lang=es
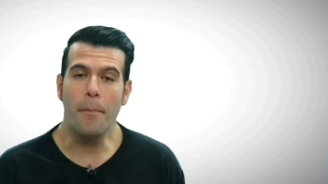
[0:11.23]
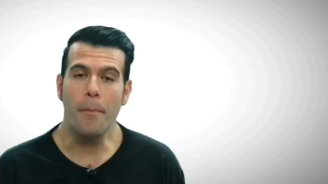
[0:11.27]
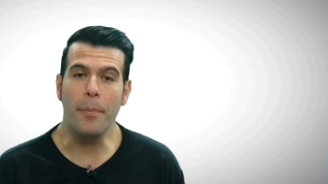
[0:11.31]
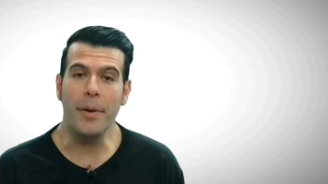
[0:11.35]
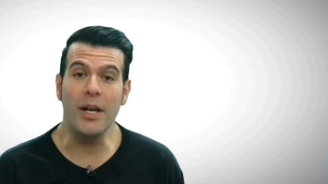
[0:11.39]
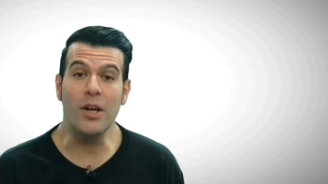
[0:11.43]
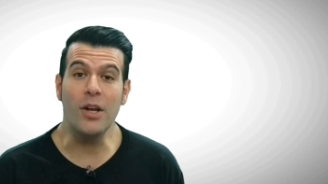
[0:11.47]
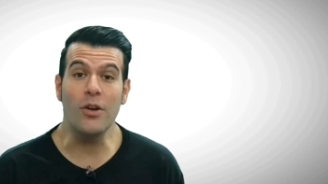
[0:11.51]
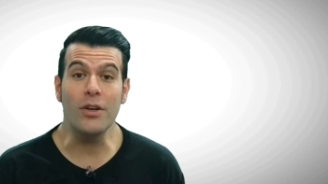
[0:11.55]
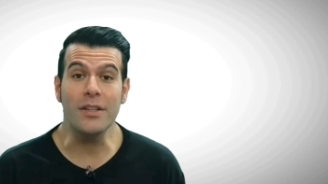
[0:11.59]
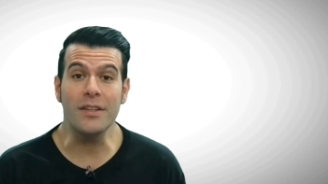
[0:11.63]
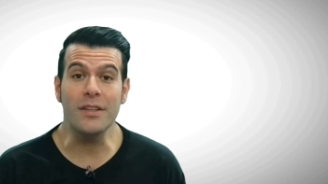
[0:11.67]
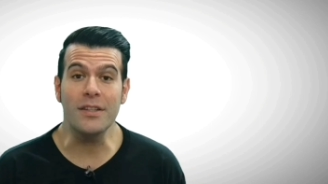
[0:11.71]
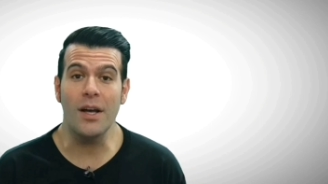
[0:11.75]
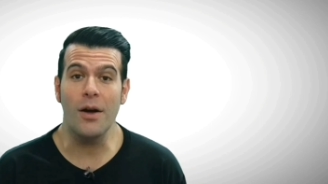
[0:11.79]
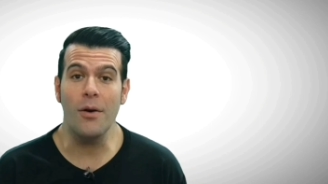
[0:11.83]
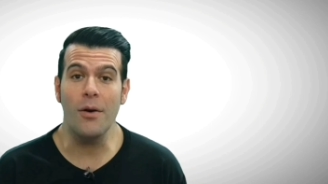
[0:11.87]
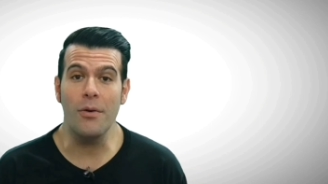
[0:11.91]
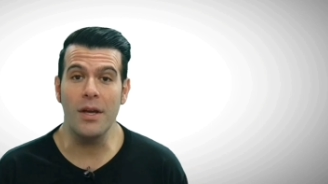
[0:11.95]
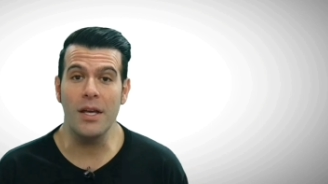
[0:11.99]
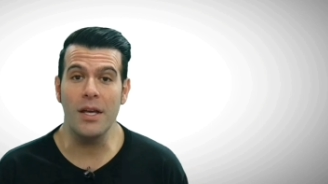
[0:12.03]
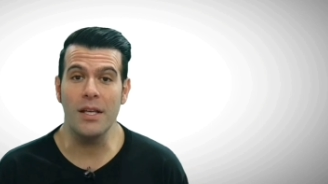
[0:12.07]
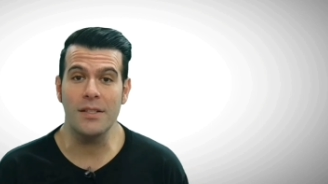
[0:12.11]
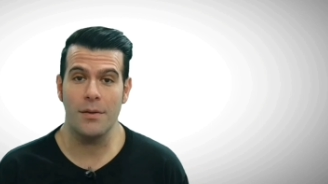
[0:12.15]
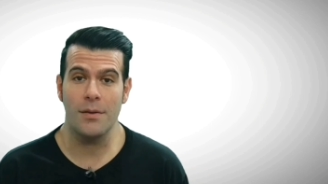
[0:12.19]
pero esta
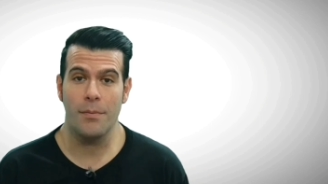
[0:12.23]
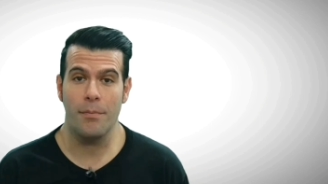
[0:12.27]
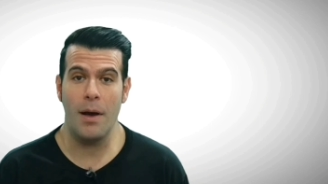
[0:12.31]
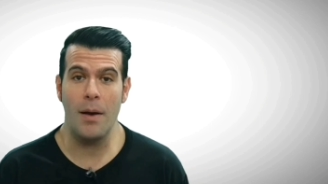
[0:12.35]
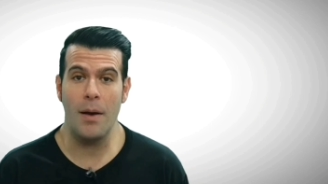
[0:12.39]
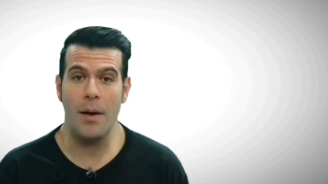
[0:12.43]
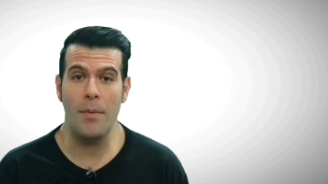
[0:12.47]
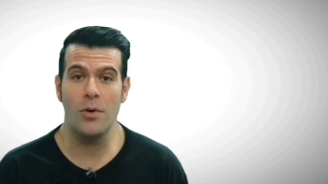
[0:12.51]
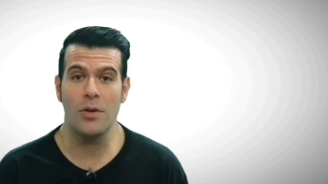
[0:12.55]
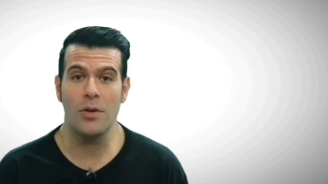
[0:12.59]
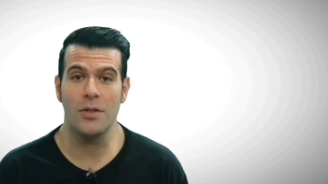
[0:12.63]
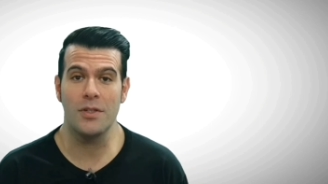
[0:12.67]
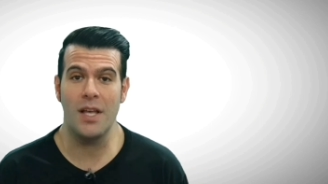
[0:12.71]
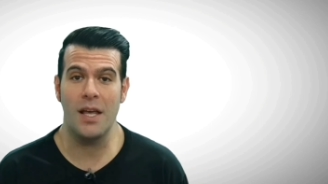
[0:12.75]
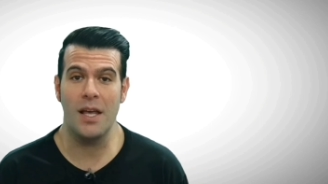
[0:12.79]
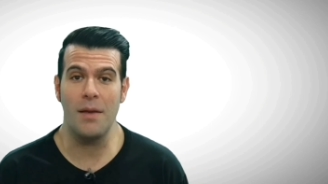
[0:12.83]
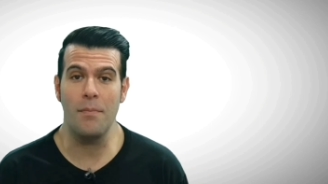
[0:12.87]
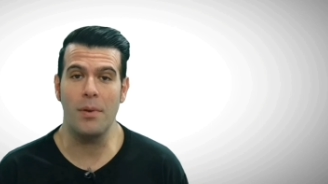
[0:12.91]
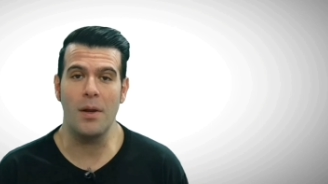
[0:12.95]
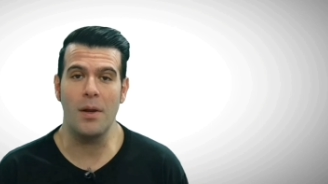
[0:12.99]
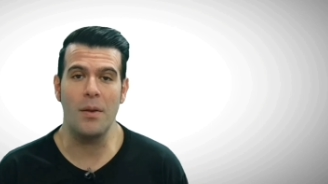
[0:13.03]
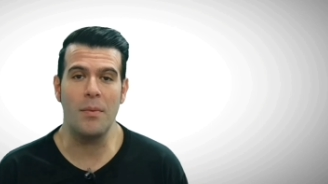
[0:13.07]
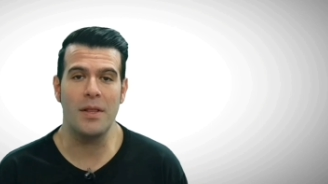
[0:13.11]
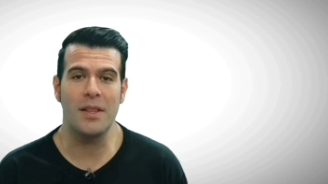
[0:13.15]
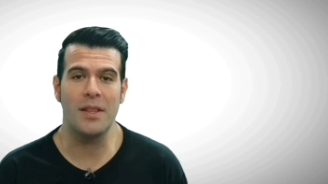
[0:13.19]
vez vamos a
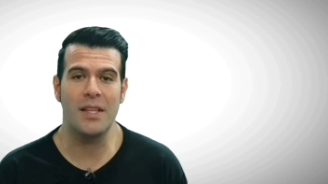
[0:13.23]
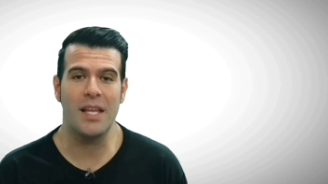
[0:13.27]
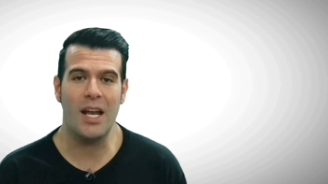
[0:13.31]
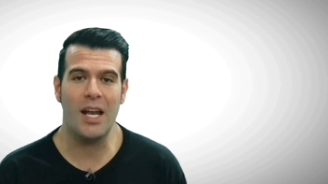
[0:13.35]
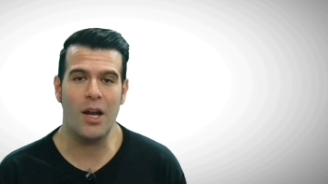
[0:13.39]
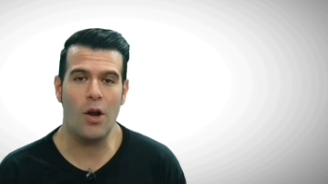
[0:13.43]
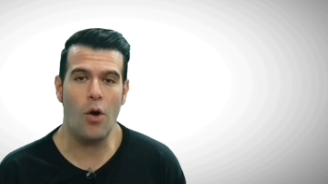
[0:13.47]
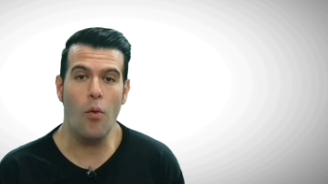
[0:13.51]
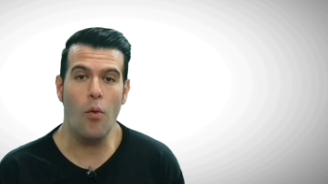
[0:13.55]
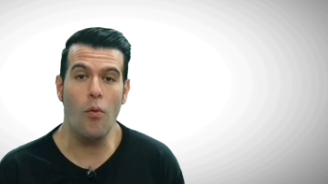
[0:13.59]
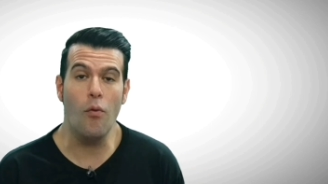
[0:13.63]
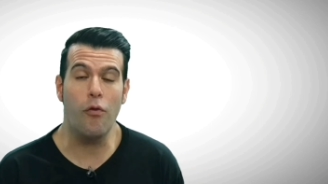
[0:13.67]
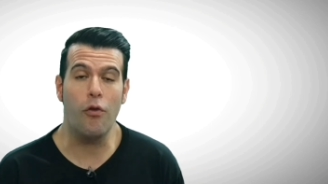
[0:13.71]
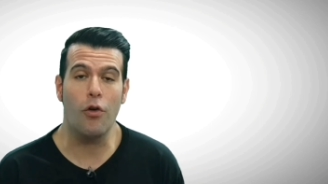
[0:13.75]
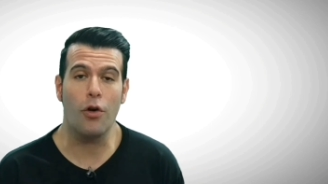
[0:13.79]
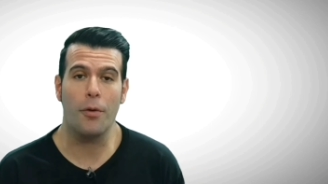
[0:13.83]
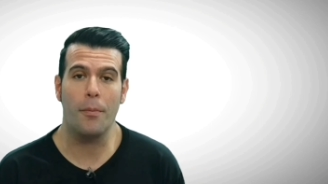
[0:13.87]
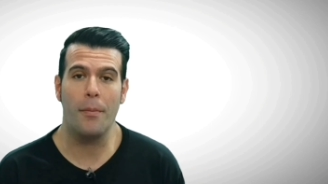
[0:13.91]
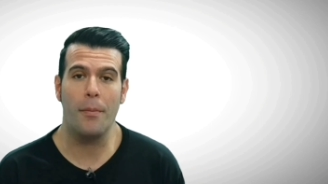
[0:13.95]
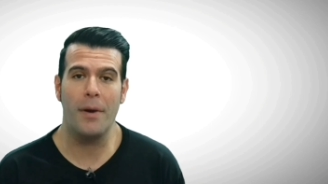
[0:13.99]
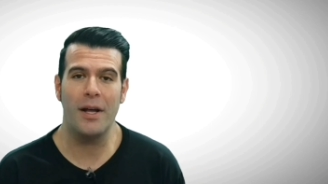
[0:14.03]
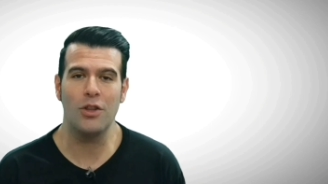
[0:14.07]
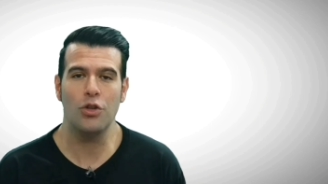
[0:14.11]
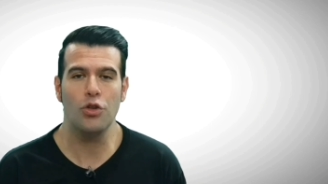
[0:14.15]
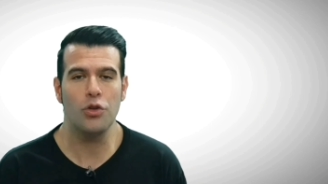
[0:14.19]
implementar un
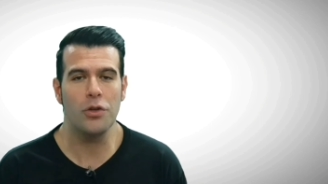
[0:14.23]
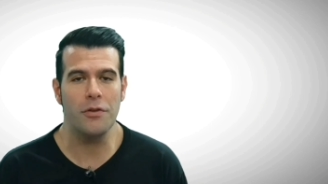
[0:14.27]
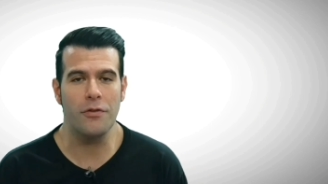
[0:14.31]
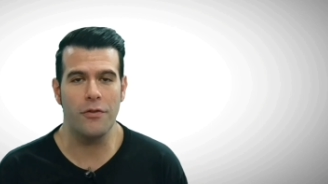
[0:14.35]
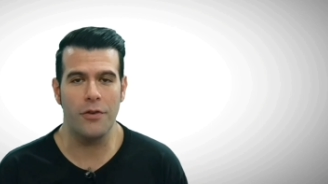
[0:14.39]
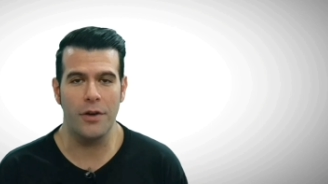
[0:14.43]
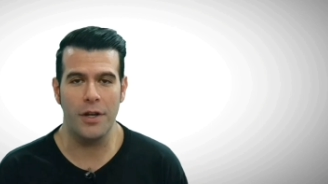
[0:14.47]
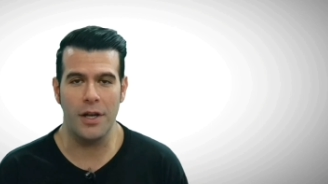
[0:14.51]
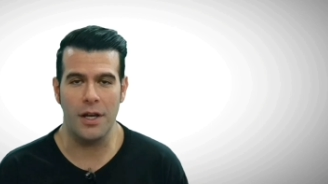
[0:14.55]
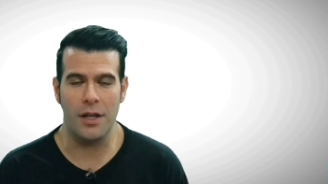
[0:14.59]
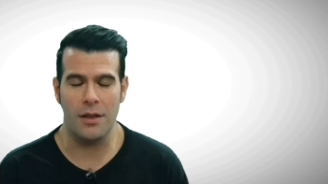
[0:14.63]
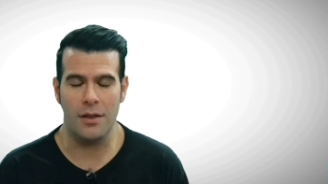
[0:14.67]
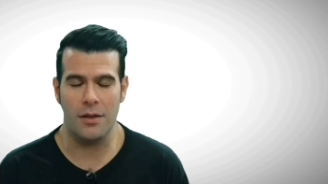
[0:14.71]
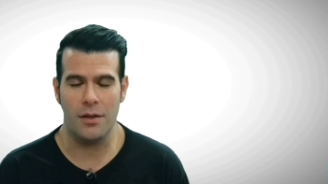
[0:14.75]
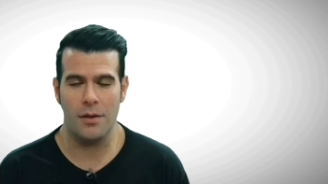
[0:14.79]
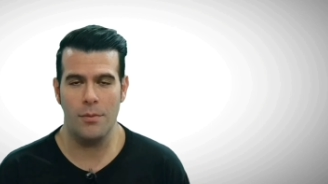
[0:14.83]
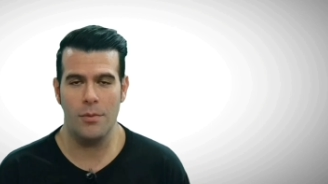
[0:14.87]
formato diferente.